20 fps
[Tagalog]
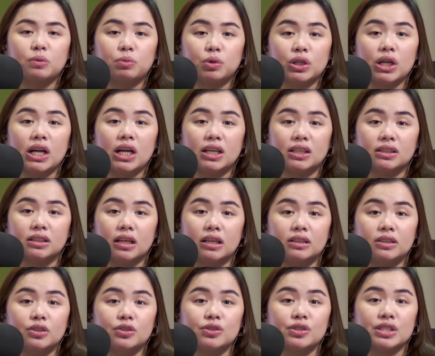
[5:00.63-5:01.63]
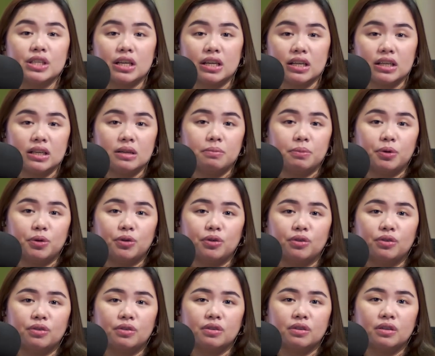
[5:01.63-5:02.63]
mo na lang din yung sarili mo.
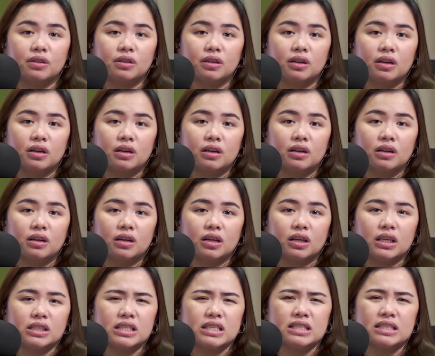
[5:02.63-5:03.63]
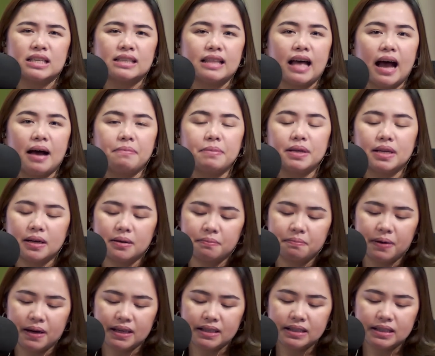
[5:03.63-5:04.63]
Kasi sa dami
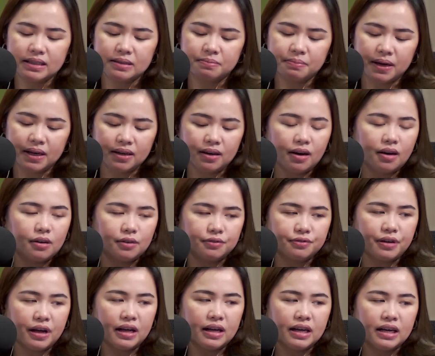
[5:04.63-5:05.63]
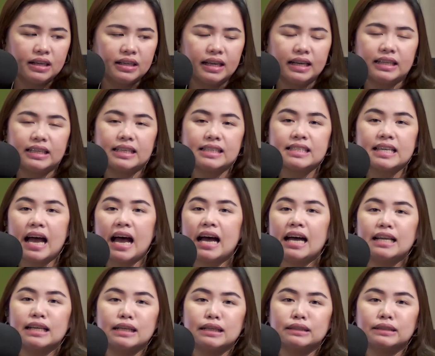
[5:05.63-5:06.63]
ng beses, my love, na
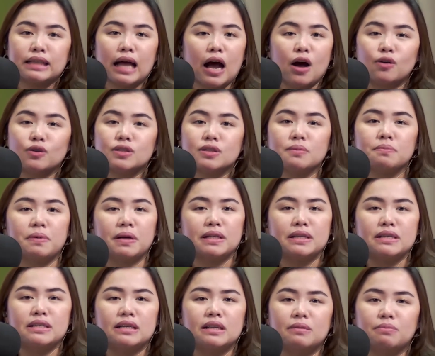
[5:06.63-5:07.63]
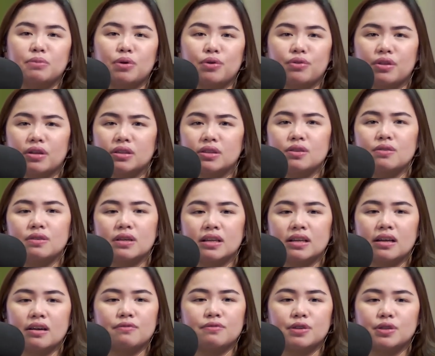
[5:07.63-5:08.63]
inasahan ng tao sa paligid mo that you
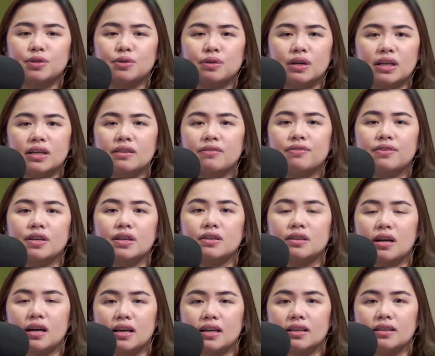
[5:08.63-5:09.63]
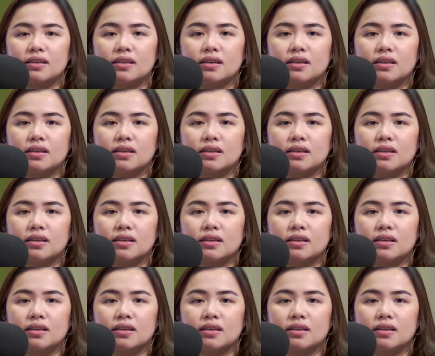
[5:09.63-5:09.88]
can never do anything right.